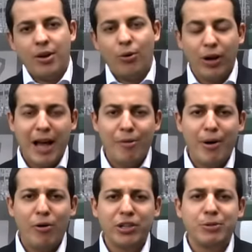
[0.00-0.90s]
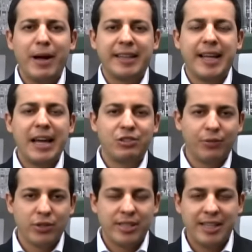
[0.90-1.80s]
Olá, uma ótima
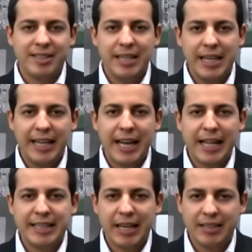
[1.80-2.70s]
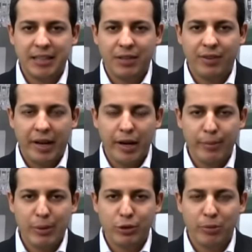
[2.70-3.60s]
tarde a você que se liga na tela da TV
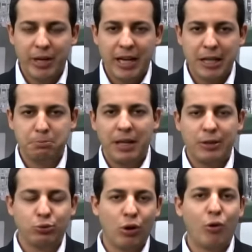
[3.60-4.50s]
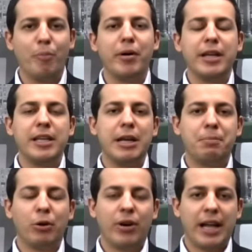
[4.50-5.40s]
Câmara. Muito obrigado pela sua
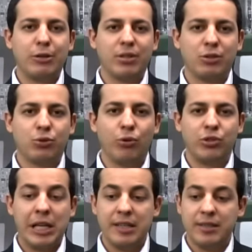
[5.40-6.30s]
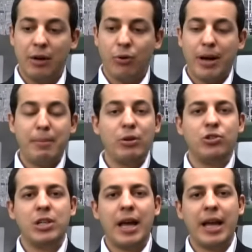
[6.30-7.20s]
companhia, pelo carinho da sua audiência. Agora,
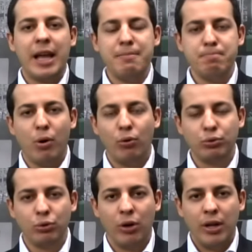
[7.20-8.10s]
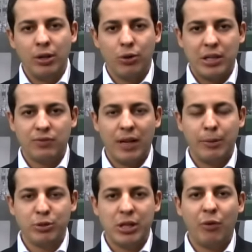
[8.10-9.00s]
meio-dia em ponto, nós
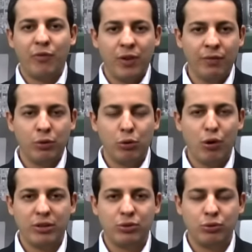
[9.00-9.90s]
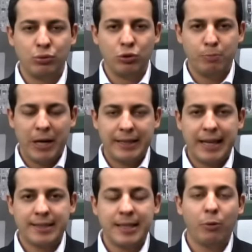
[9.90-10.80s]
falamos ao vivo do nosso estúdio para
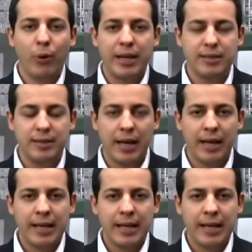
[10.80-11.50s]
dar sequência